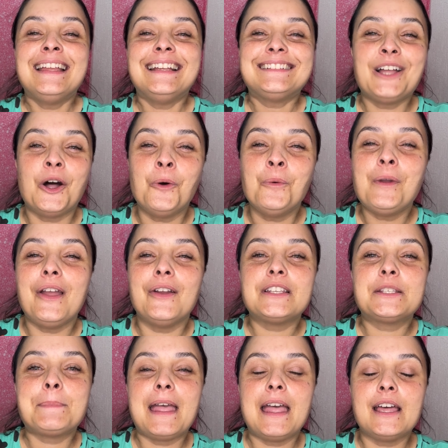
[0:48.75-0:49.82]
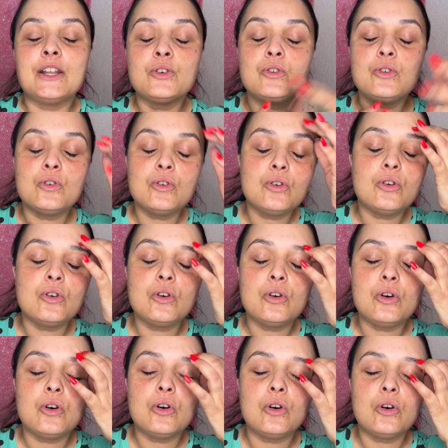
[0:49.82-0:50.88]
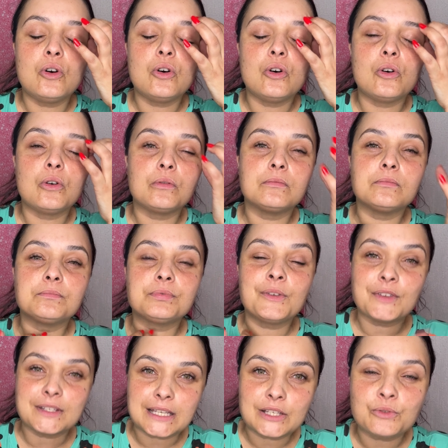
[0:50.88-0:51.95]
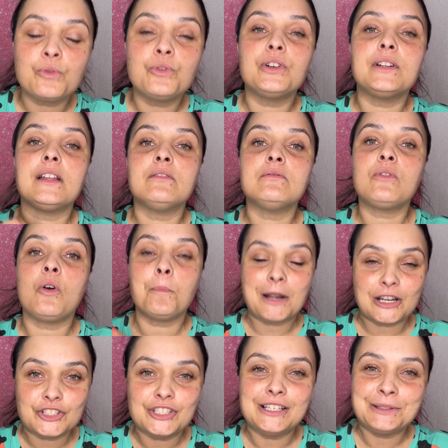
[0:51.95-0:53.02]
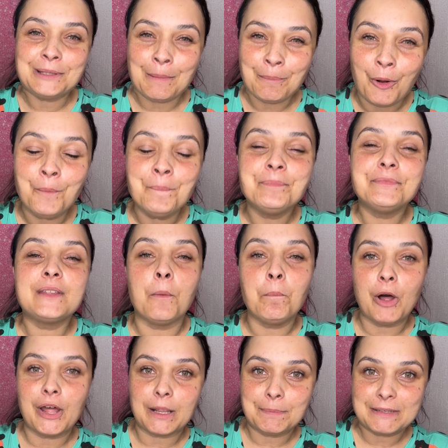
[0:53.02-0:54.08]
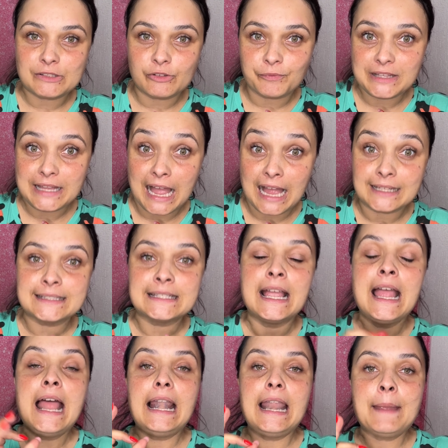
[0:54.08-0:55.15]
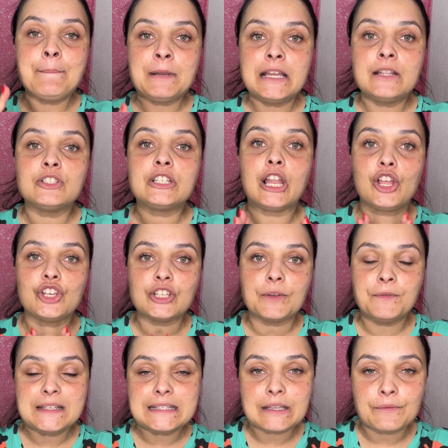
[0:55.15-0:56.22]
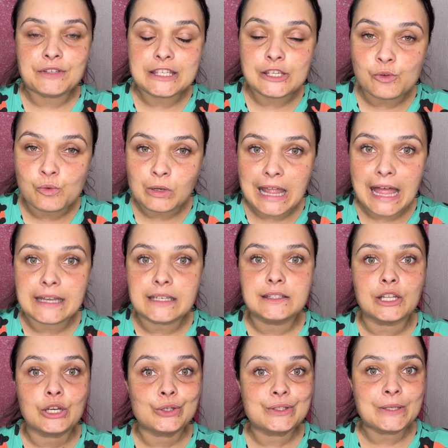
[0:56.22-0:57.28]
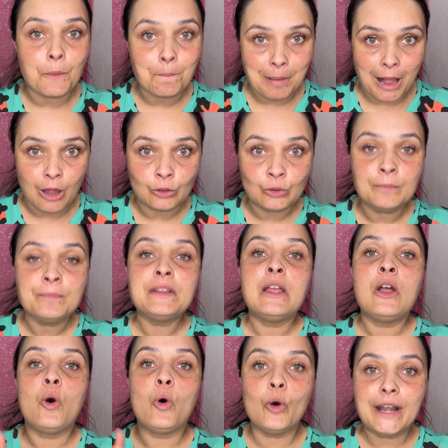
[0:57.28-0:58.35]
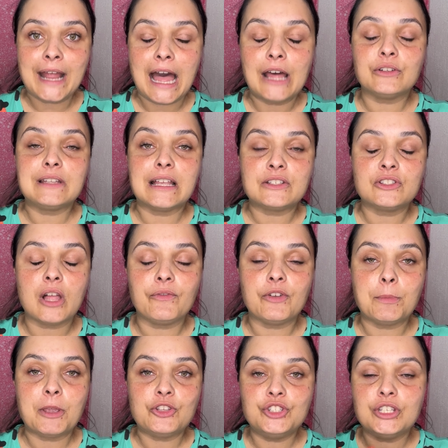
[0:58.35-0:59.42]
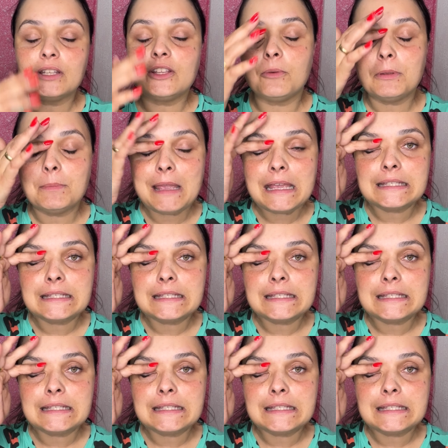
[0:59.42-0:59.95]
Então, eu espero que vocês curtam, compartilhem, tá bom? Então, bora pras novidades. Lembrando que a loja física fica em Rio Claro, interior de São Paulo. Horário das nove à meio-dia, da uma e meia,